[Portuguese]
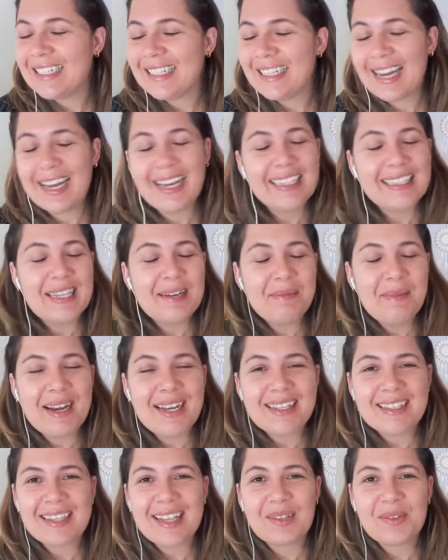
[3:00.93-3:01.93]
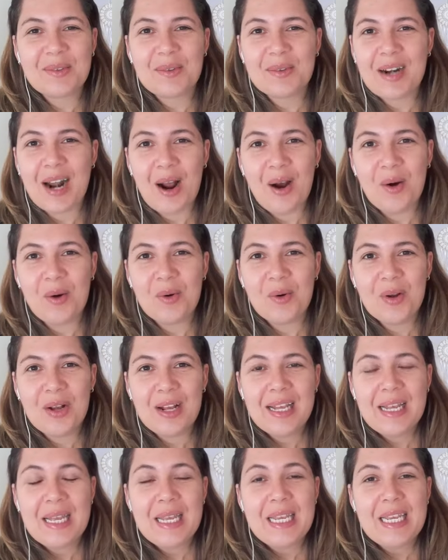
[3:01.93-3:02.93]
nada mais natural
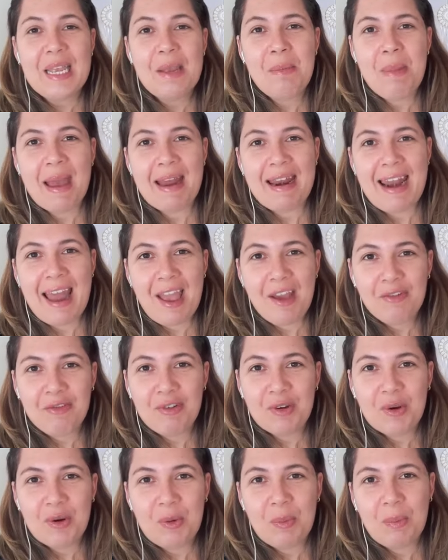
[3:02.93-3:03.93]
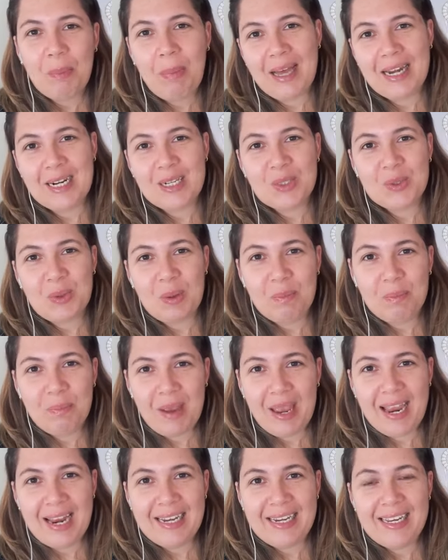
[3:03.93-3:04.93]
e benéfico para a sua
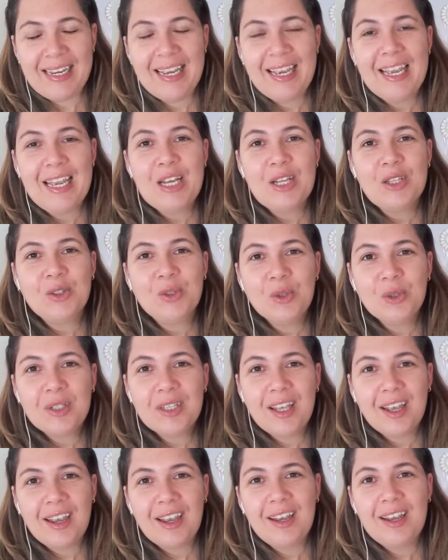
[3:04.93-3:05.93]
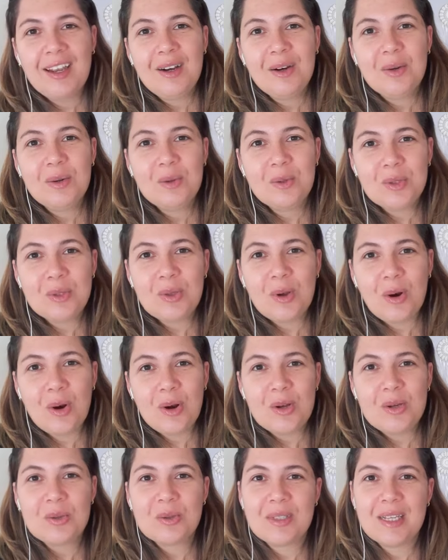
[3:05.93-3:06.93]
pele do que os
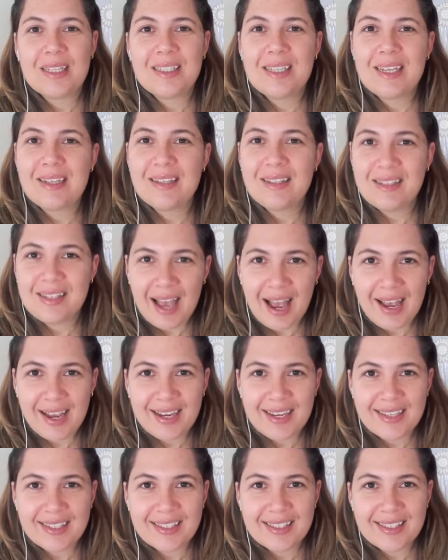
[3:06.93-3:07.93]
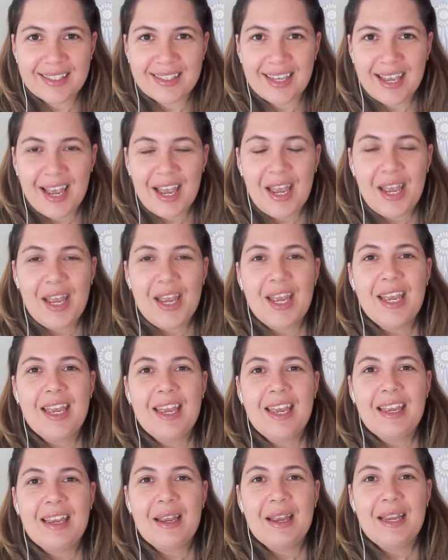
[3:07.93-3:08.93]
óleos essenciais.
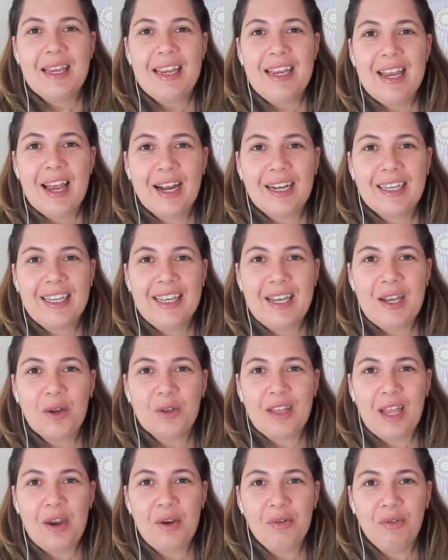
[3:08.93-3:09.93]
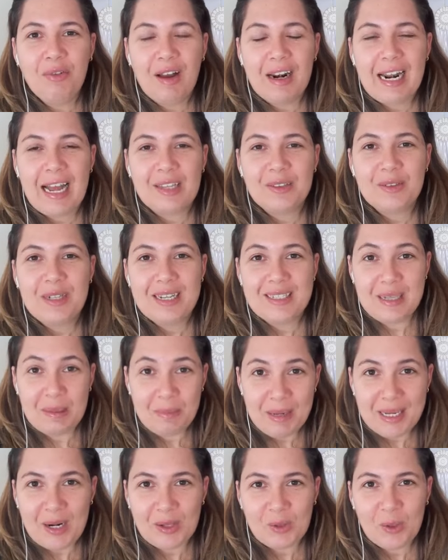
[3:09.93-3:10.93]
E aqui eu tenho falado nessa
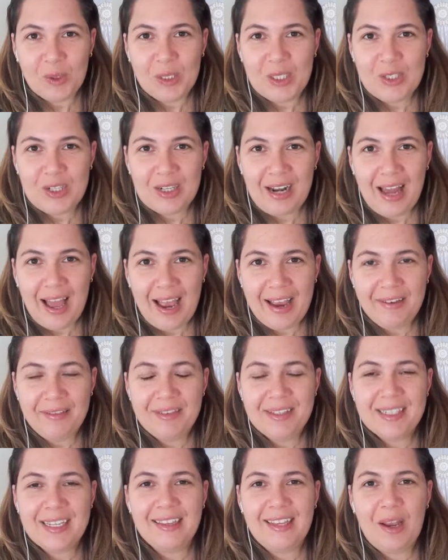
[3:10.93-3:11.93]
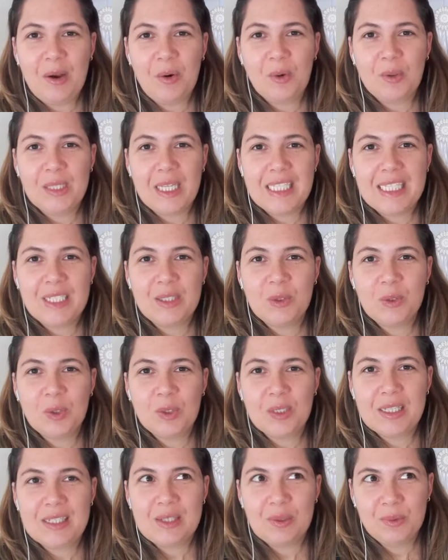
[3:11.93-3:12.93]
maratona de lives que tem acontecido
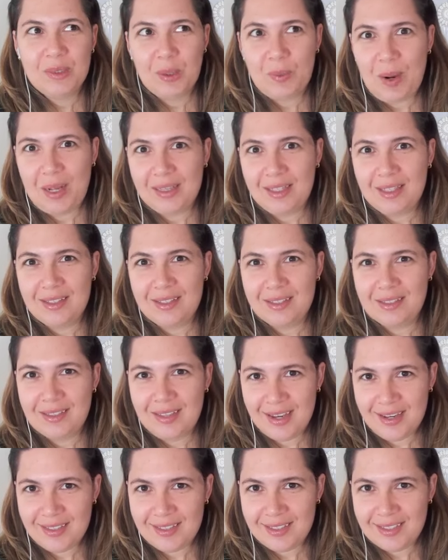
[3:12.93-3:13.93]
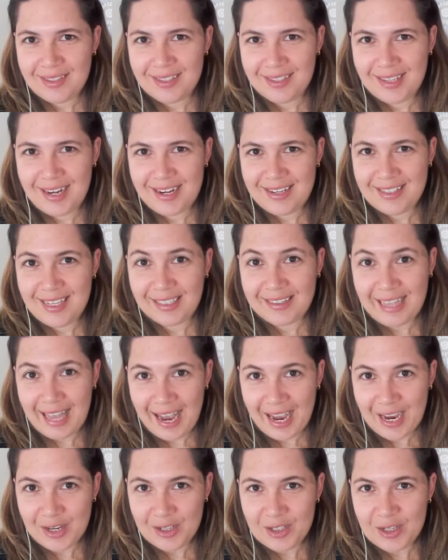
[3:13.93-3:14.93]
toda segunda, quarta e sexta, às três da
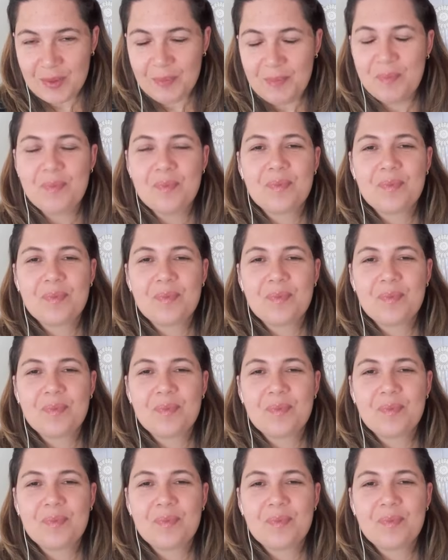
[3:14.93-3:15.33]
tarde.